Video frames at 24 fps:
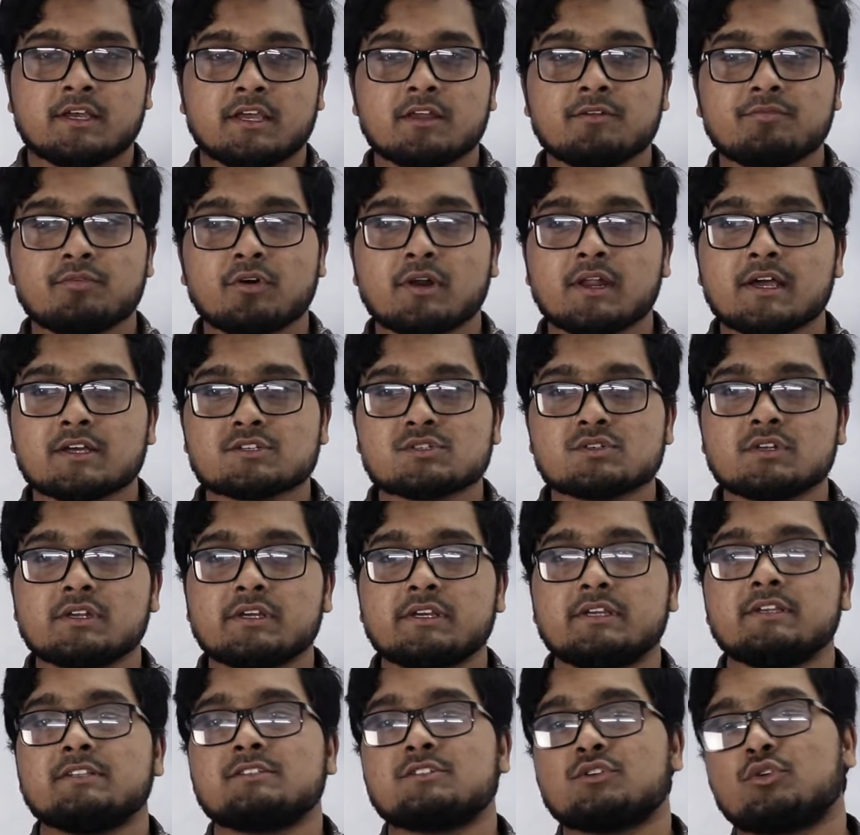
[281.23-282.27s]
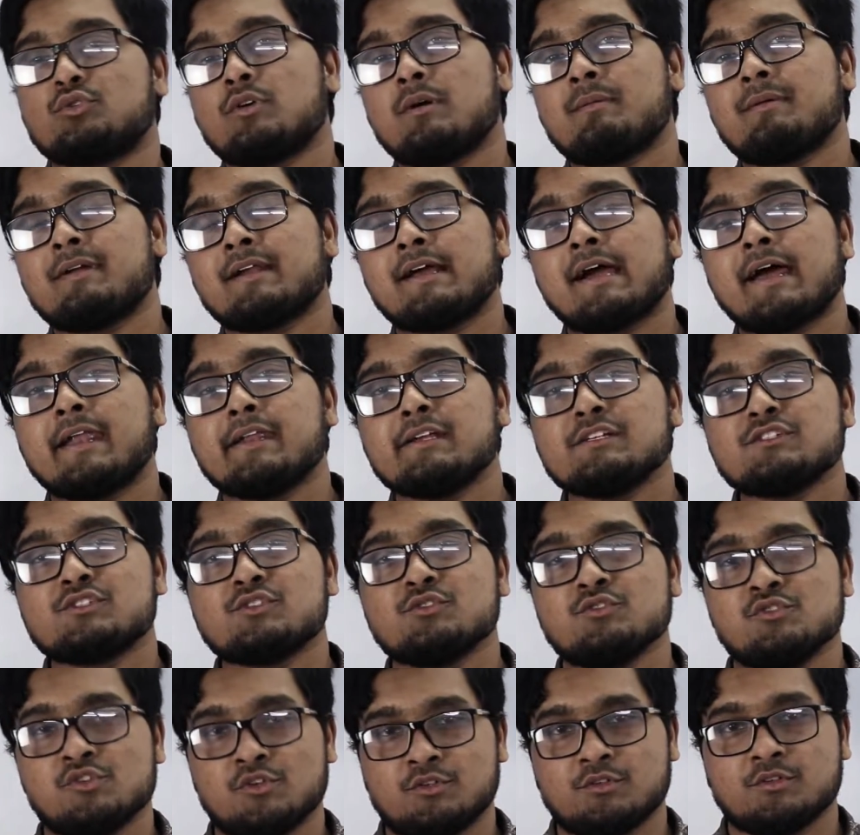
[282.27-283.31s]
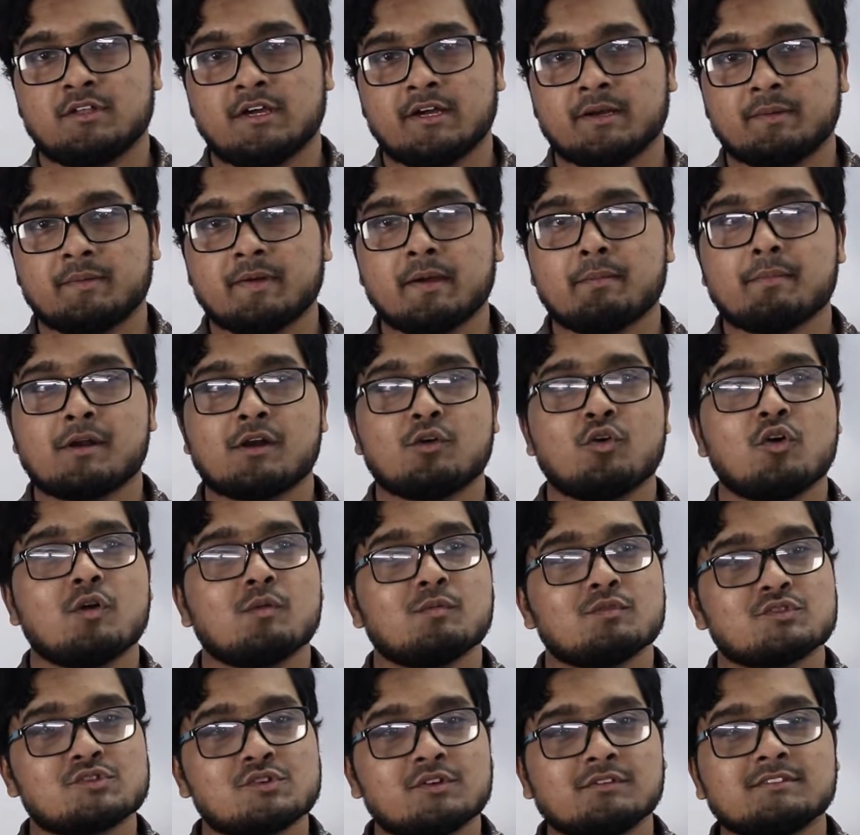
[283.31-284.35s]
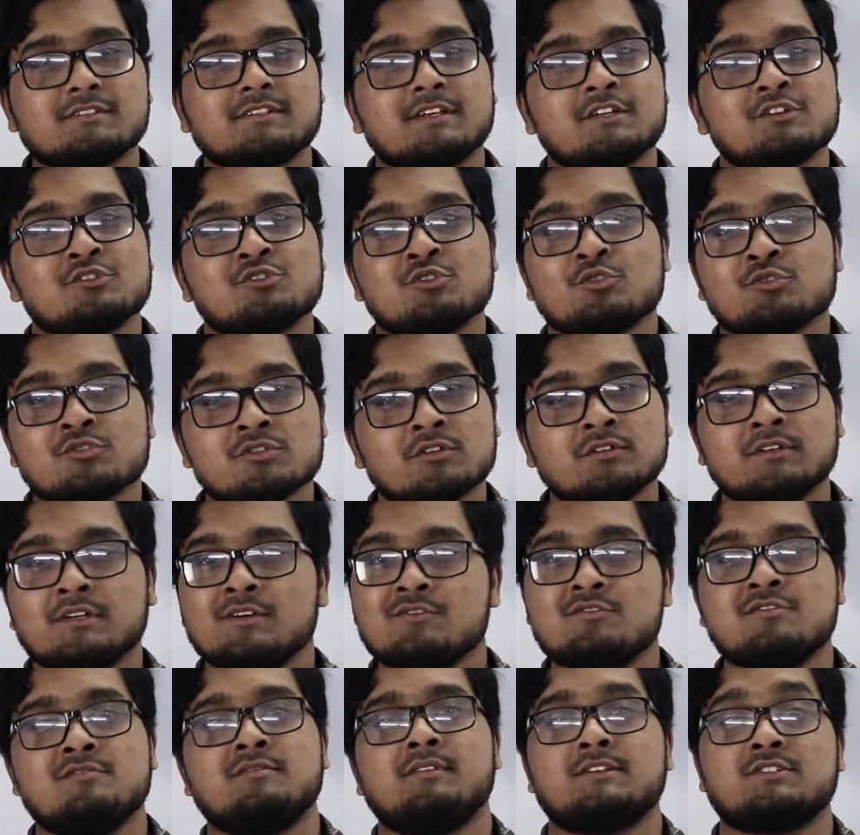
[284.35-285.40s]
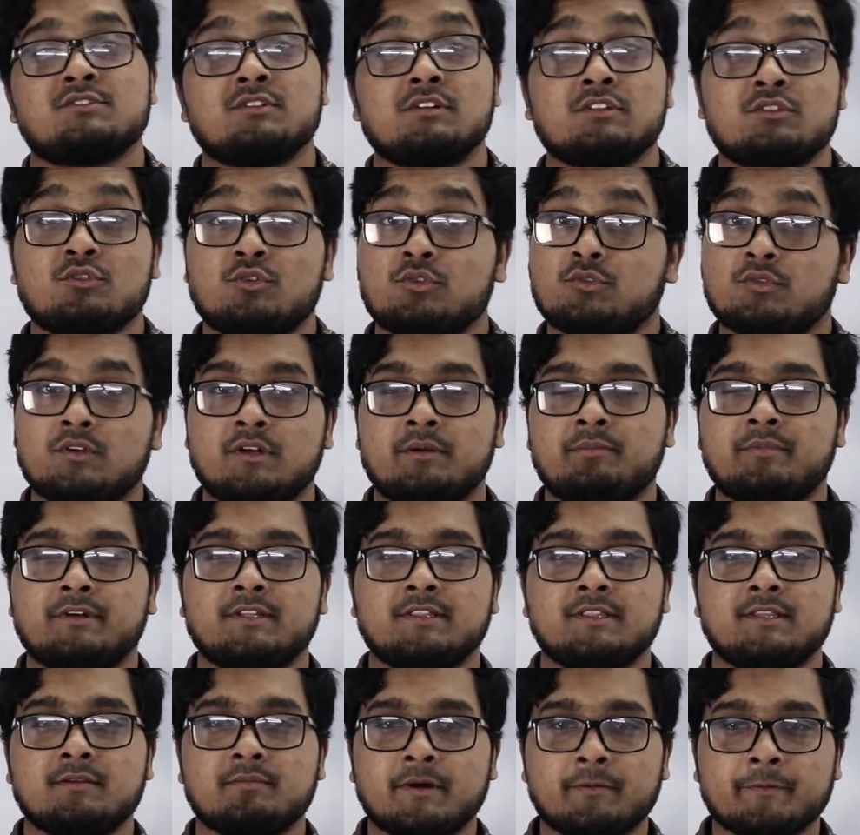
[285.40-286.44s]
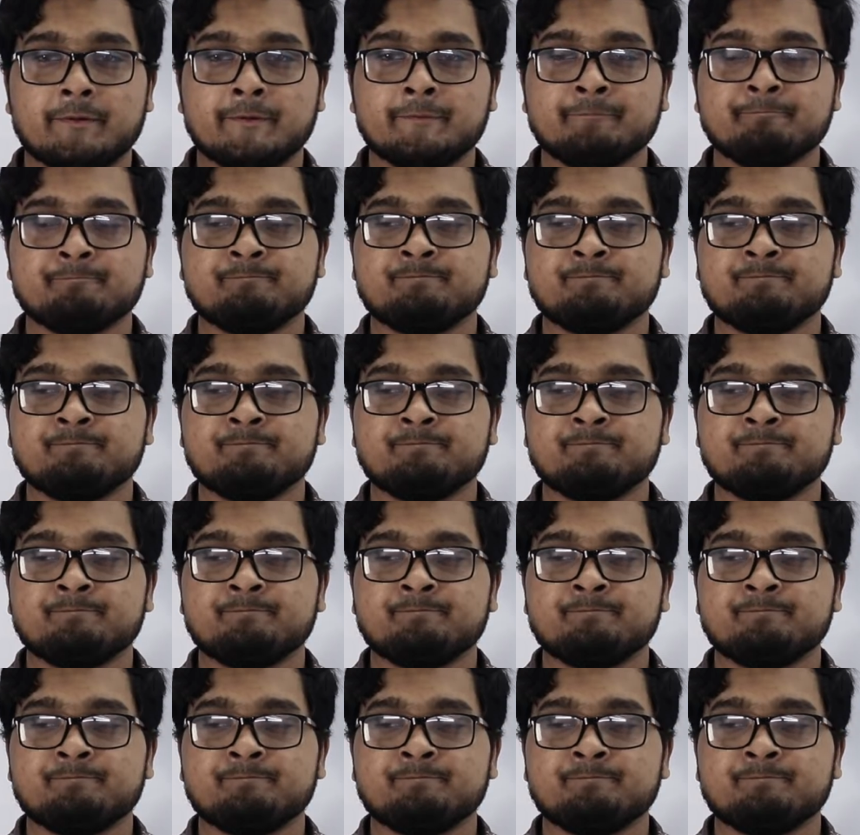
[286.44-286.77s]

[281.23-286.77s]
এর ফলে আসলে কি যত আমার কানেকশন যত থাকবে আমার কর্মসংস্থানের সুযোগটাও কিন্তু আসলে ততটা বৃদ্ধি পাবে